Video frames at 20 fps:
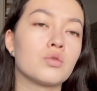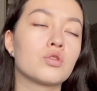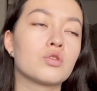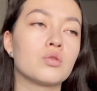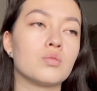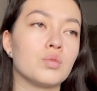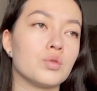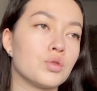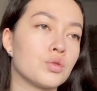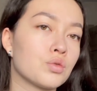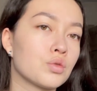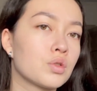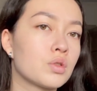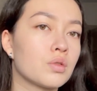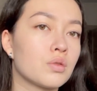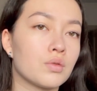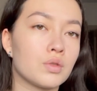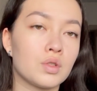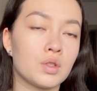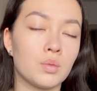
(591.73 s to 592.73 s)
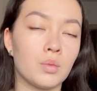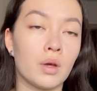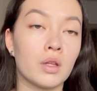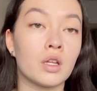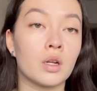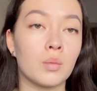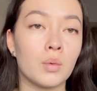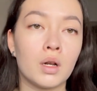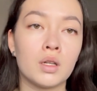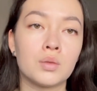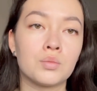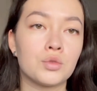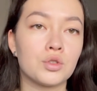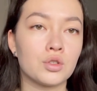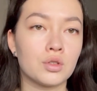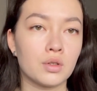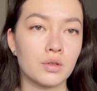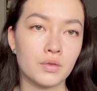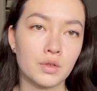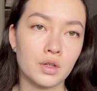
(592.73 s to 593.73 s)
чтобы чувствовать себя нормальным
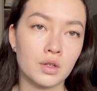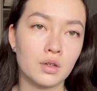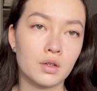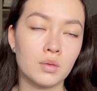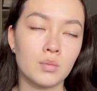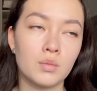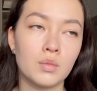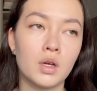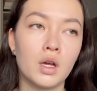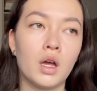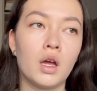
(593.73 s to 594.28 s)
человеком.